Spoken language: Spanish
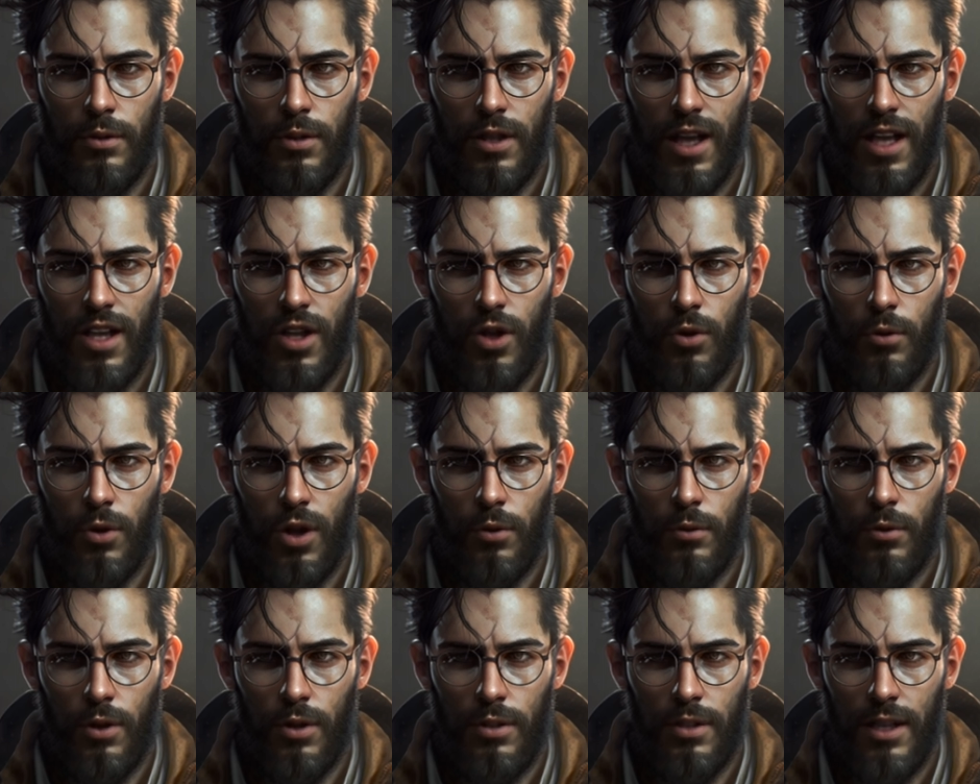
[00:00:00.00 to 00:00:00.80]
La
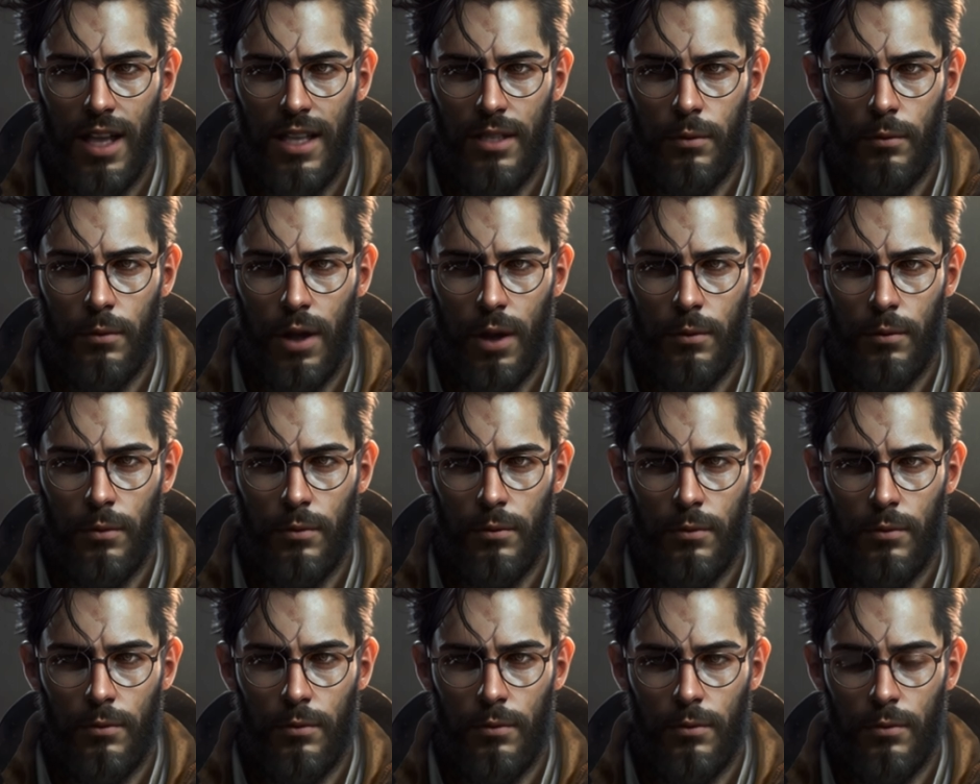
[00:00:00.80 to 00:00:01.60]
ciudad fantasma.
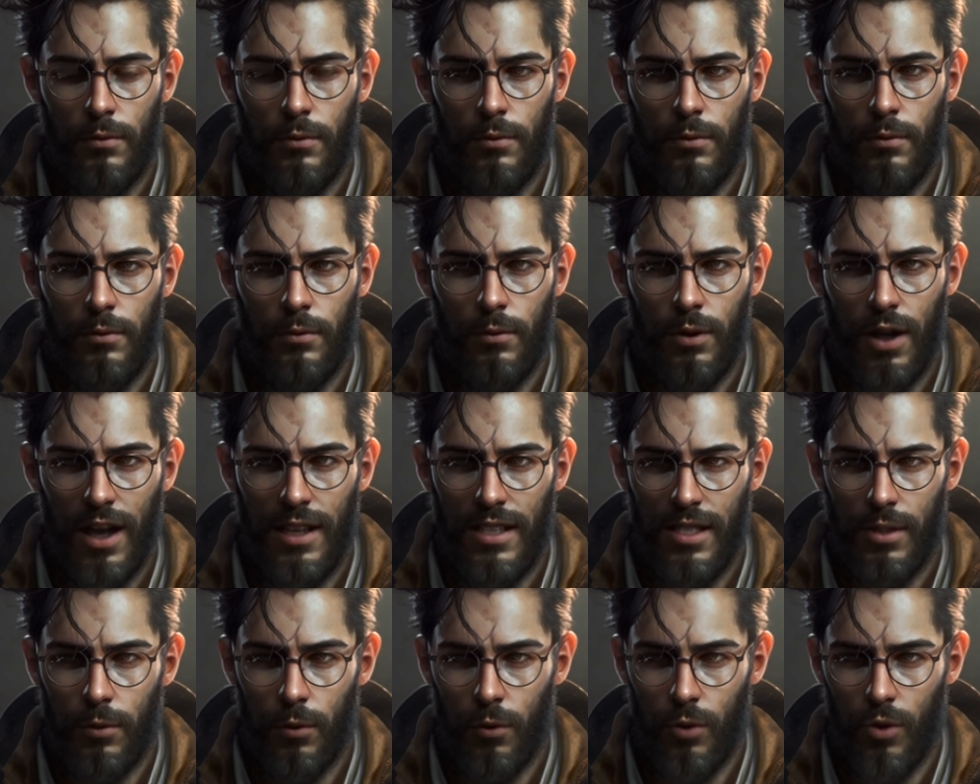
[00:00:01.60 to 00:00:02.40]

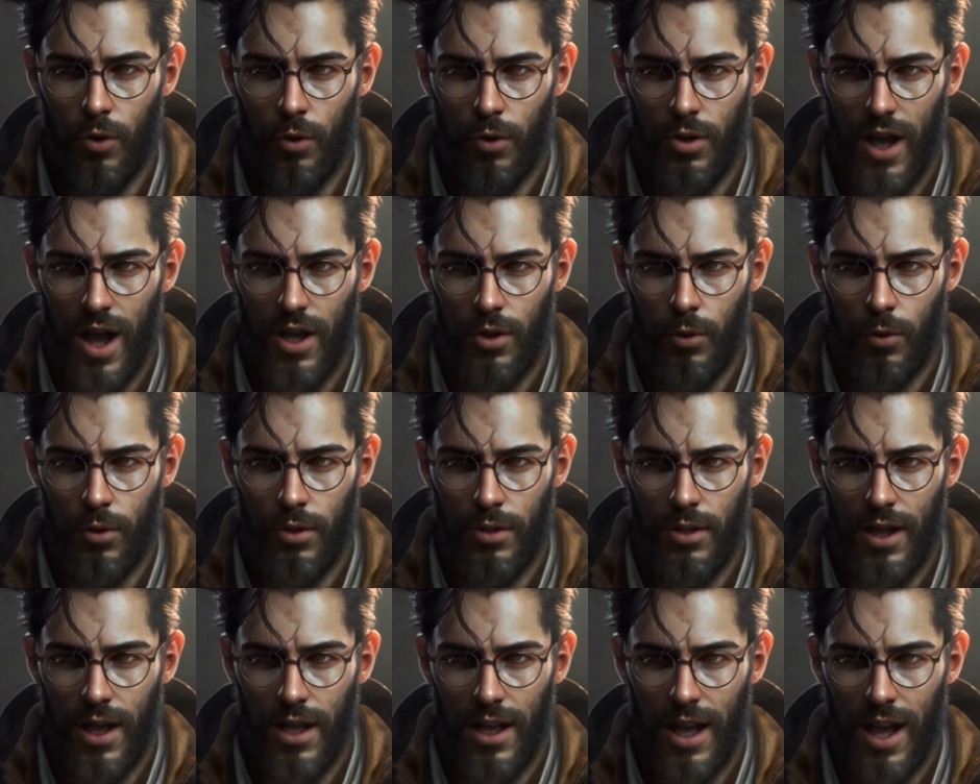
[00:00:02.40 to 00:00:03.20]
Hace muchos
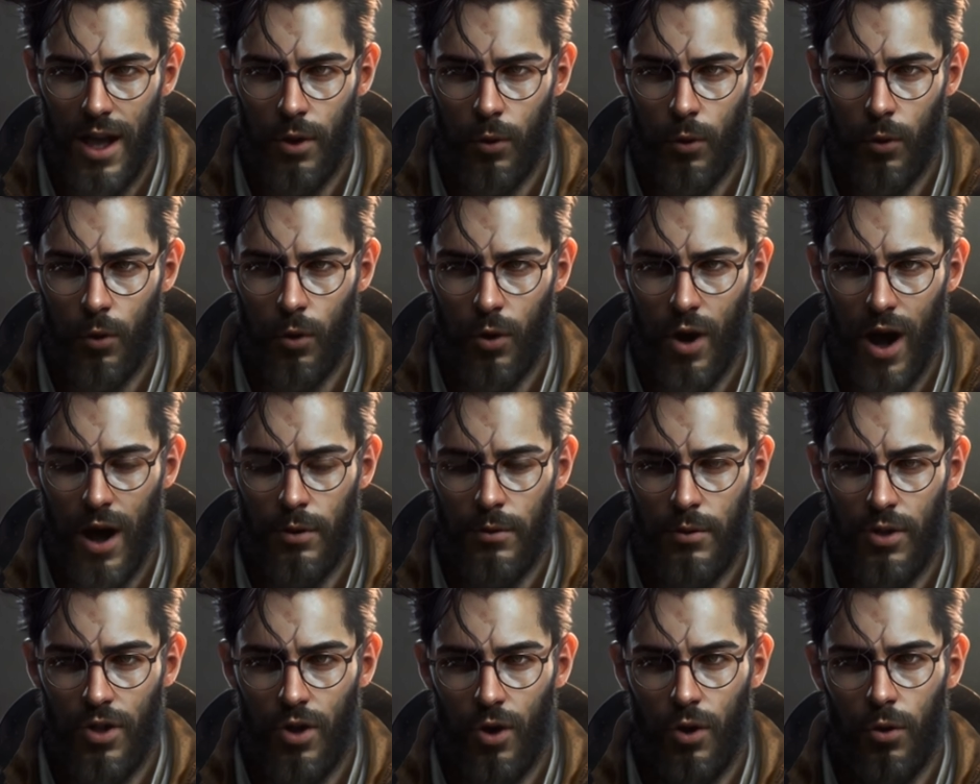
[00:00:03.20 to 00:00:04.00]
años, en un
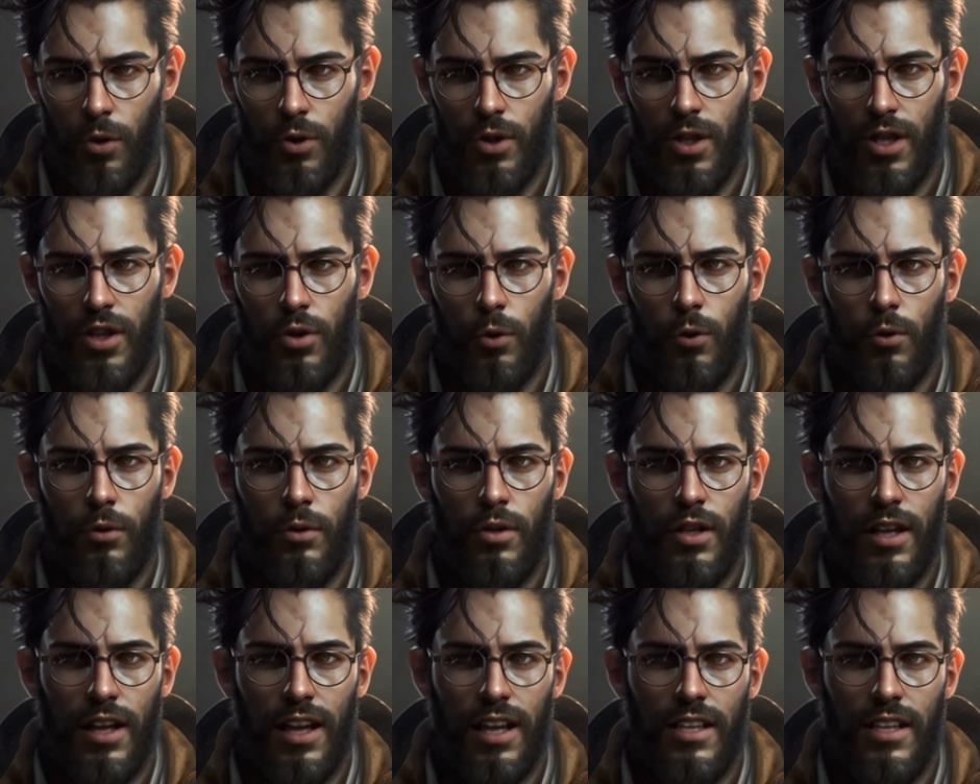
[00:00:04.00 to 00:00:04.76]
lugar desconocido,